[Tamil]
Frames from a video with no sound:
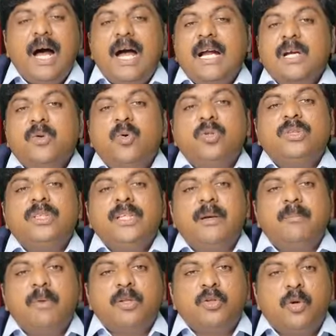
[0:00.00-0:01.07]
ஆக நூற்றி
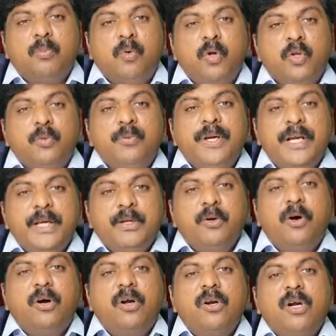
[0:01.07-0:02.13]
எண்பத்தொம்போது
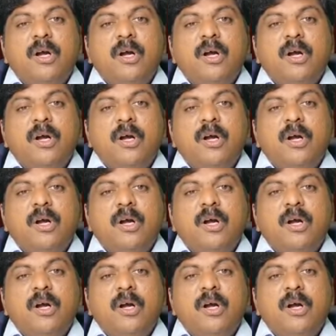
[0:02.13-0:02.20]
வீடியோ